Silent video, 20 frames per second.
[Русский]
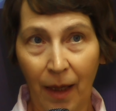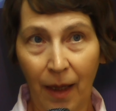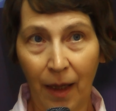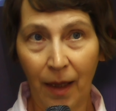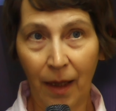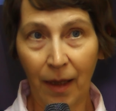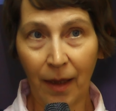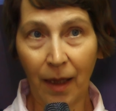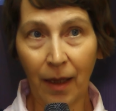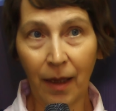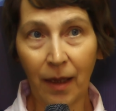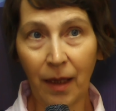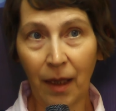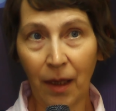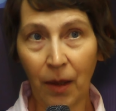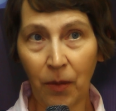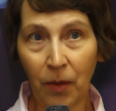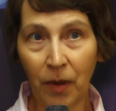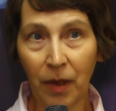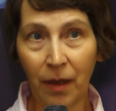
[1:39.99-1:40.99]
э,
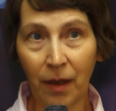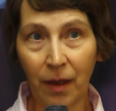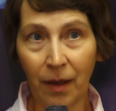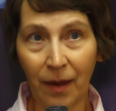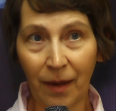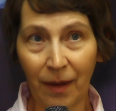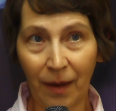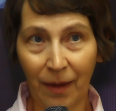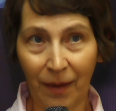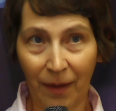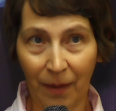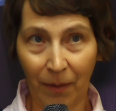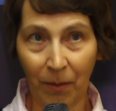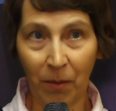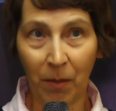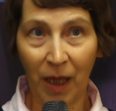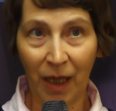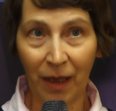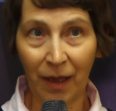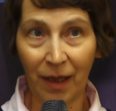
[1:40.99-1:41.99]
когда нужен
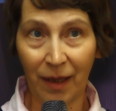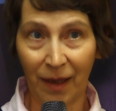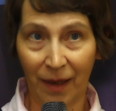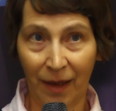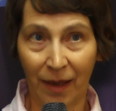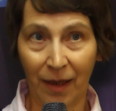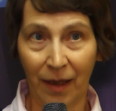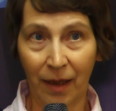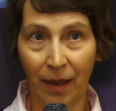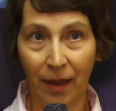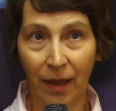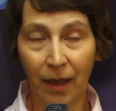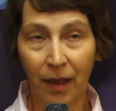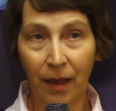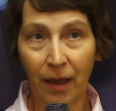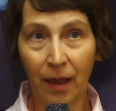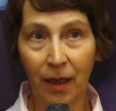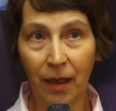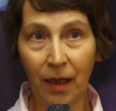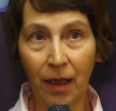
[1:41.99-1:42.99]
баланс,
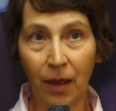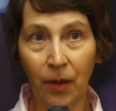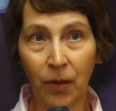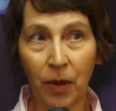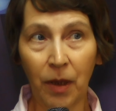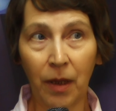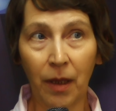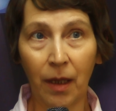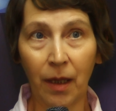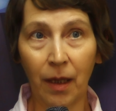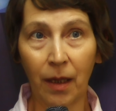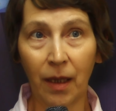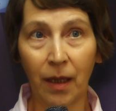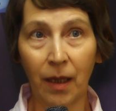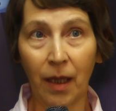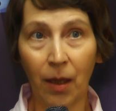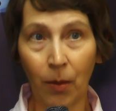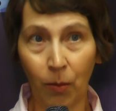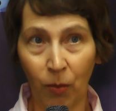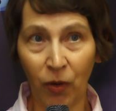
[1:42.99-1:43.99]
когда нужна
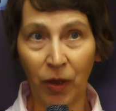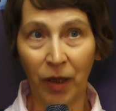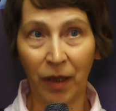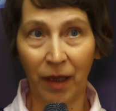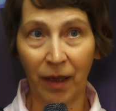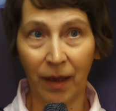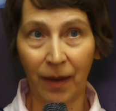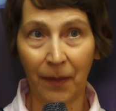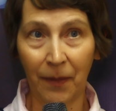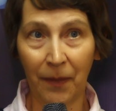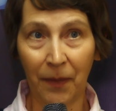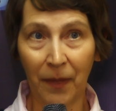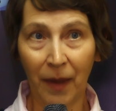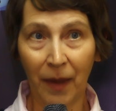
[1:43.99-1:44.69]
гармония